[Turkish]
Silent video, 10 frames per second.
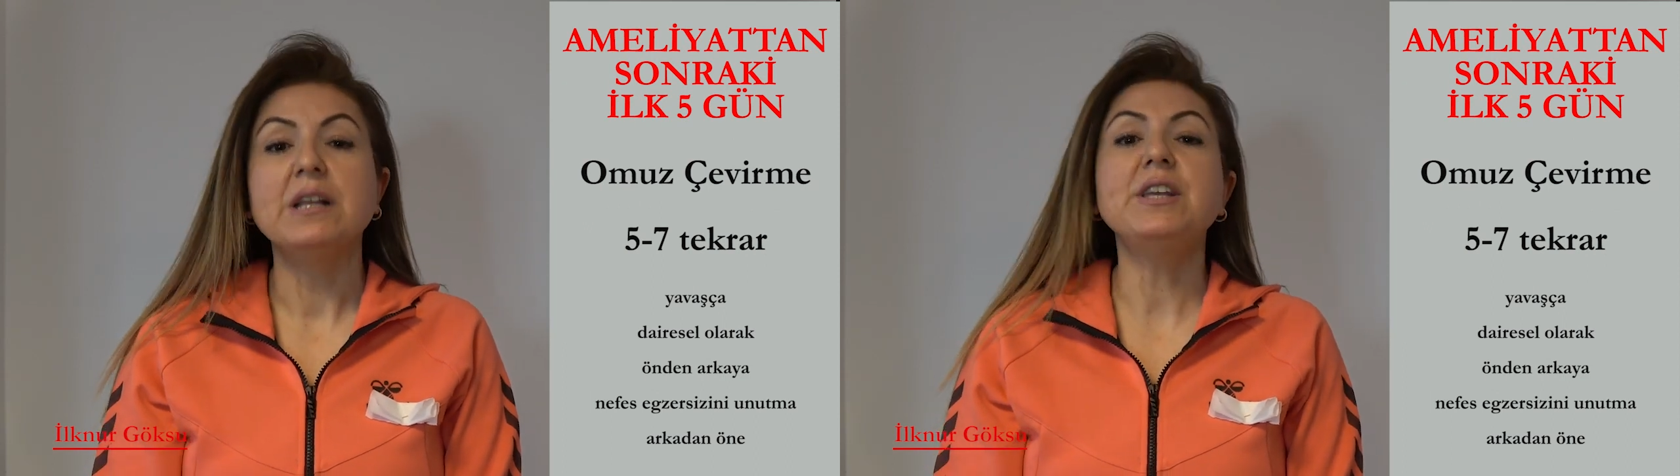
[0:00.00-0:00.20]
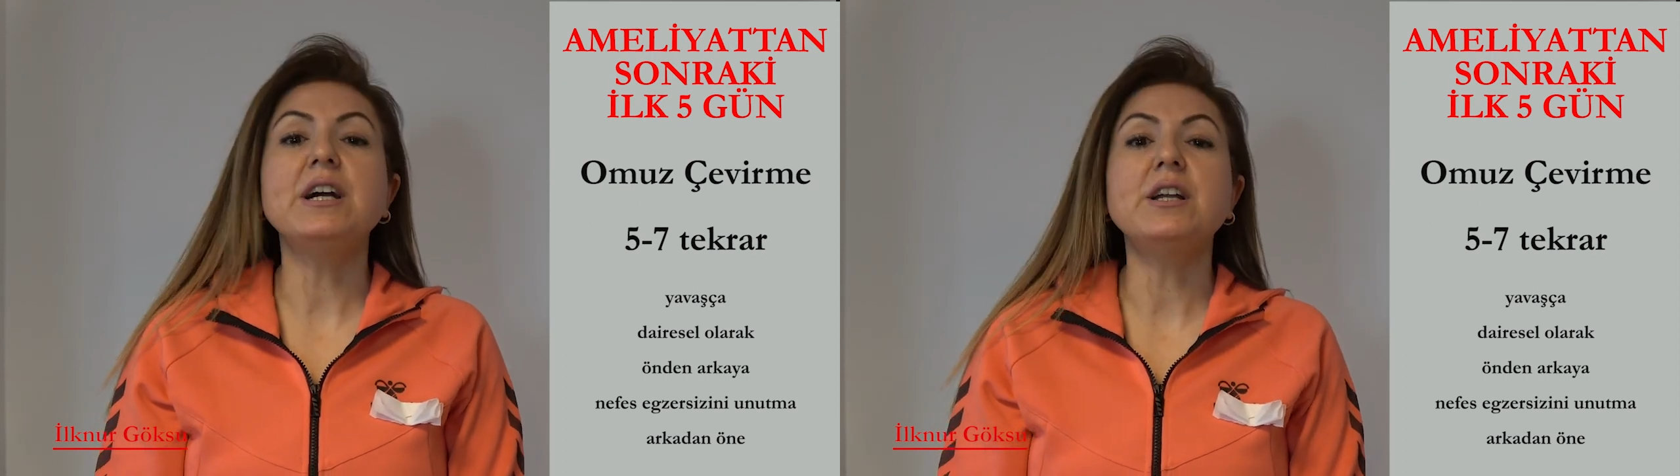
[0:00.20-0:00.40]

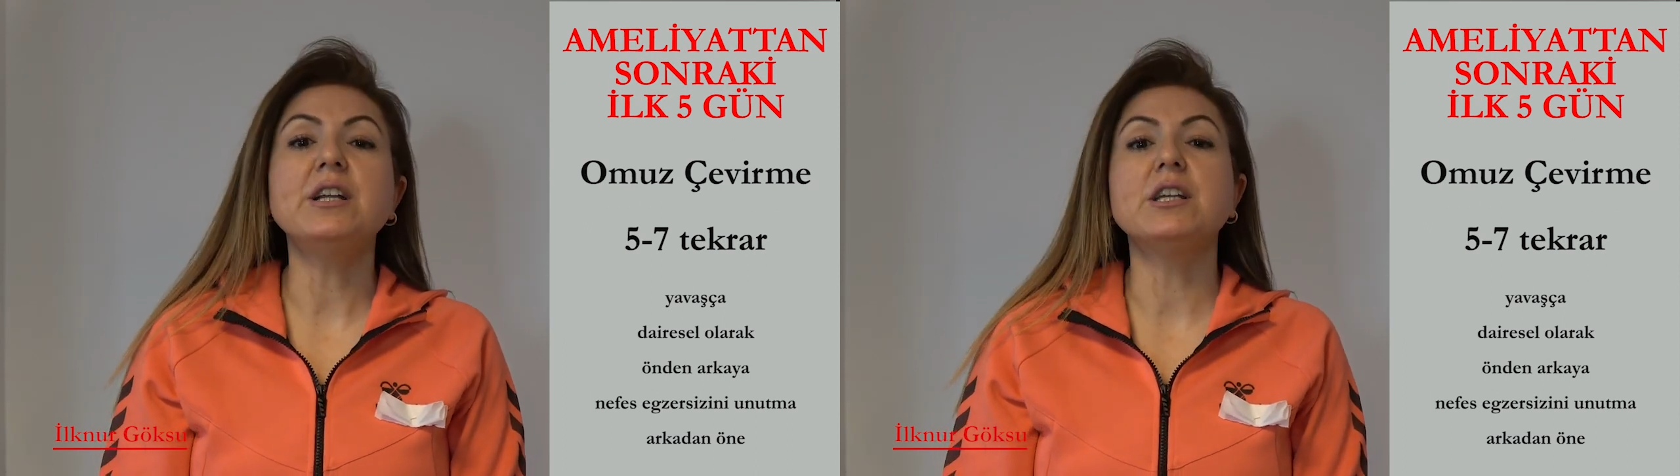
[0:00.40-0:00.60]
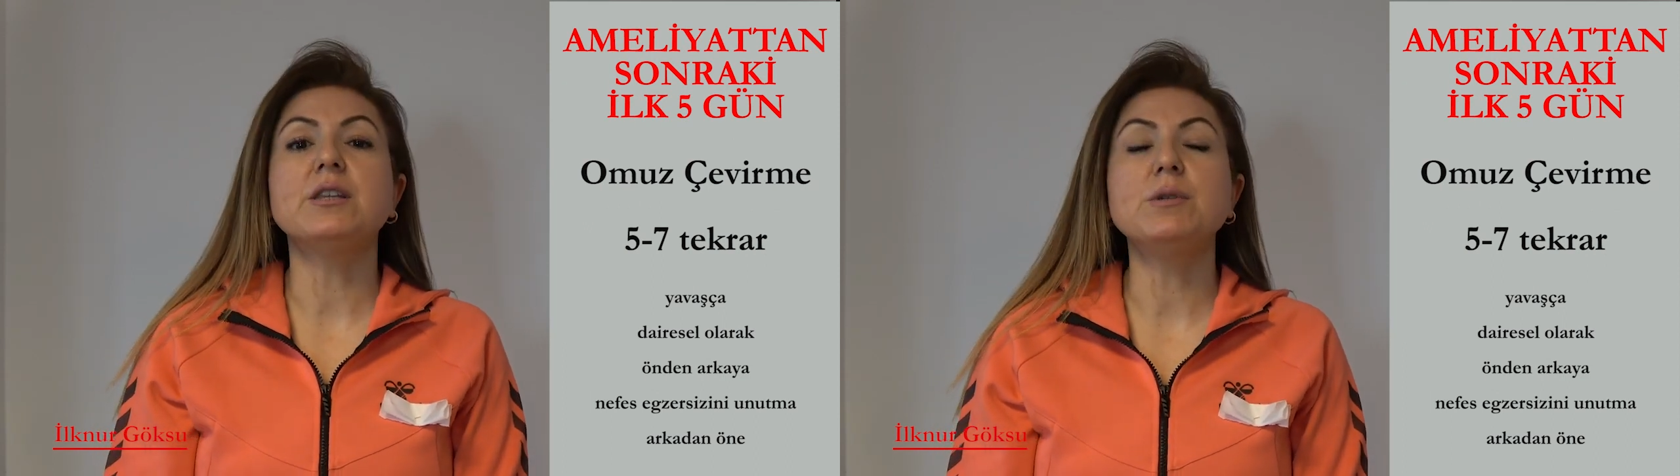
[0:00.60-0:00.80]
Diğer
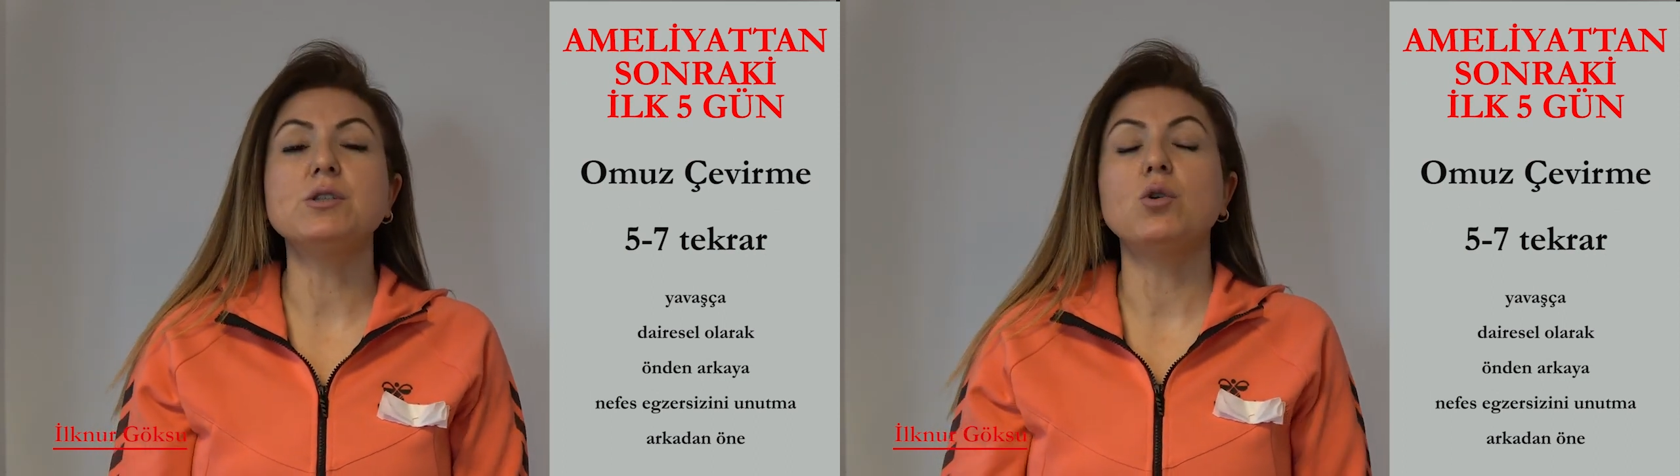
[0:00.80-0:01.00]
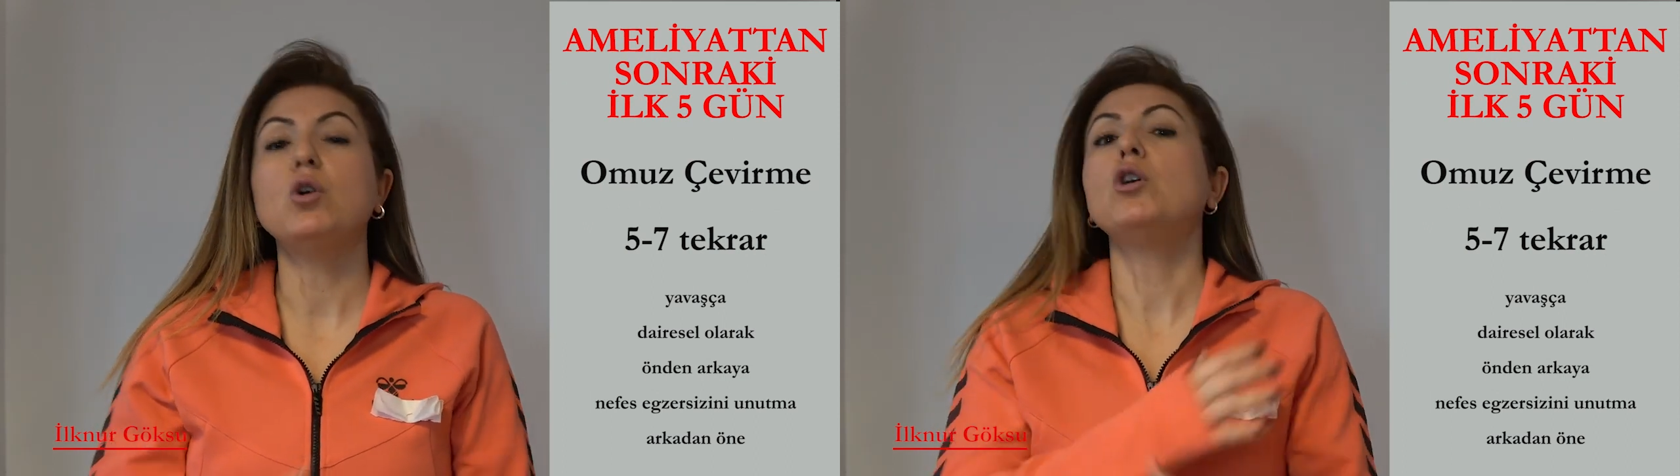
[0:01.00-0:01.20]
hareketimiz